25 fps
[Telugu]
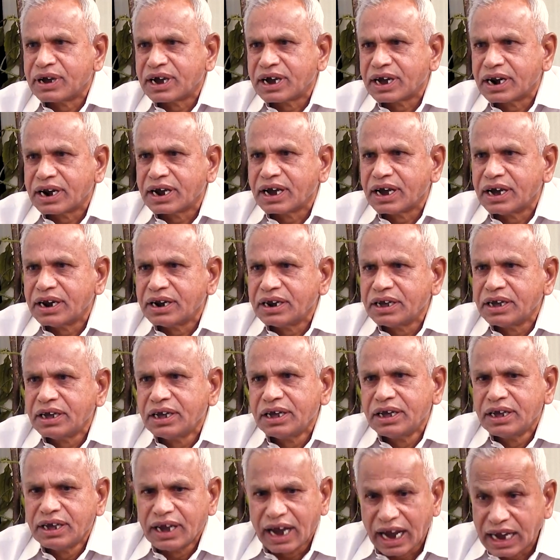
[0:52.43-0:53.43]
నగర్ కానీ
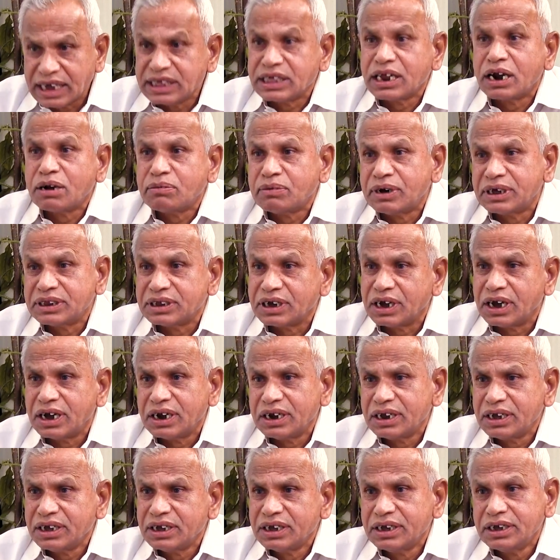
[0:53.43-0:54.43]
హైదరాబాద్
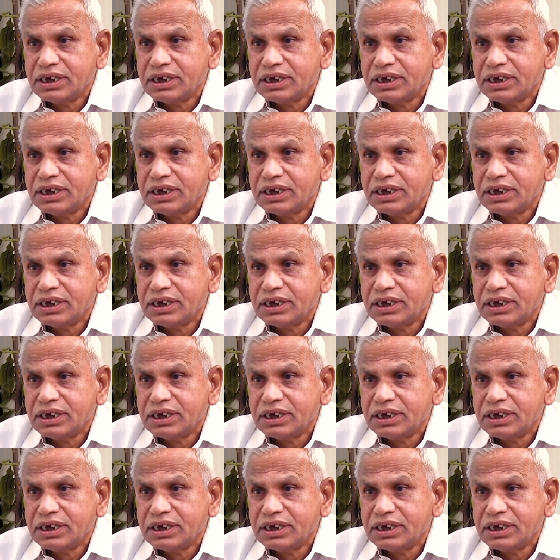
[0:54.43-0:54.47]
కానీ